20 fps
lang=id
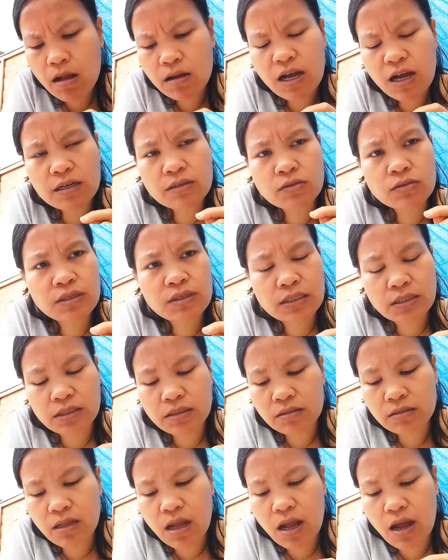nggak nggak
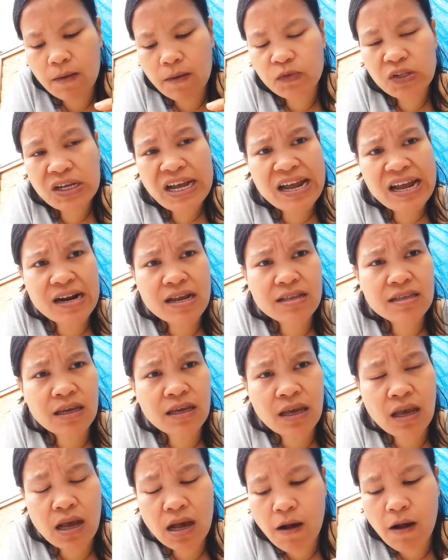cinta
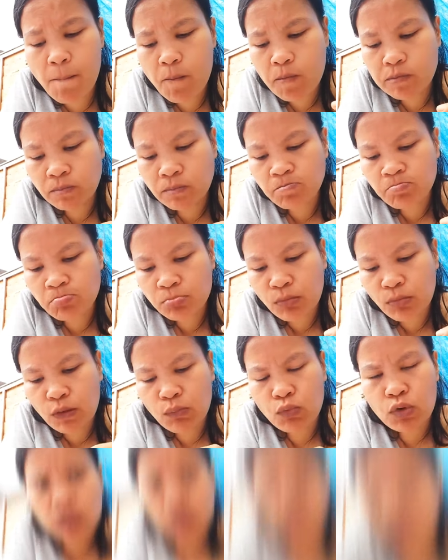negaranya ya
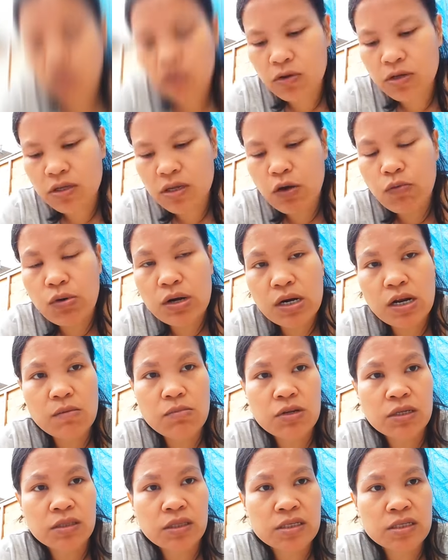sekarang karena dia
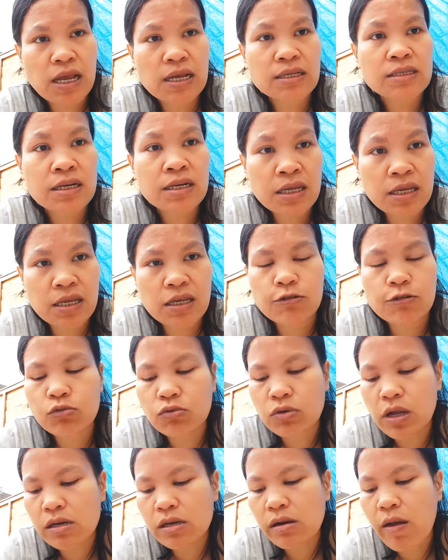warga British asli
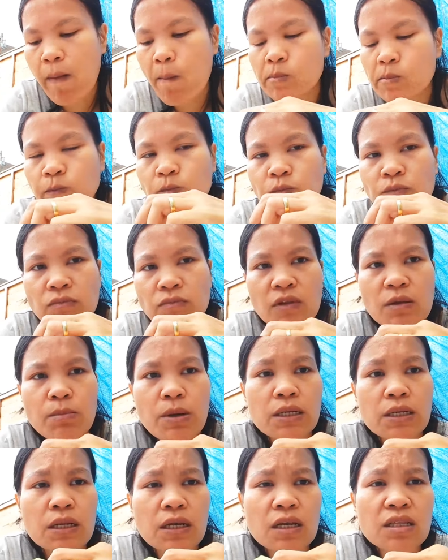gitu kan
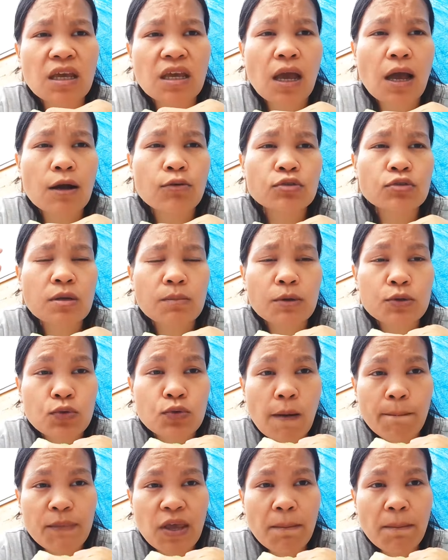dibandingkan kayak aku sama
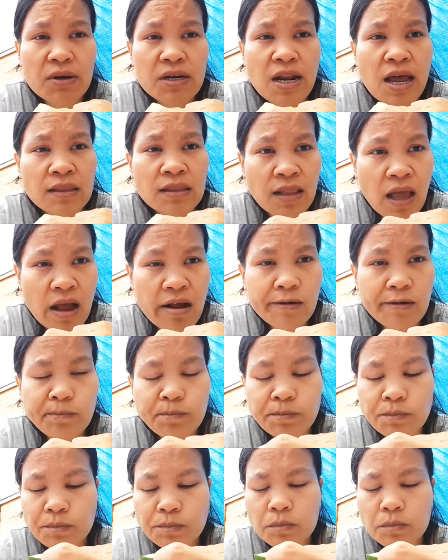suami yang pendatang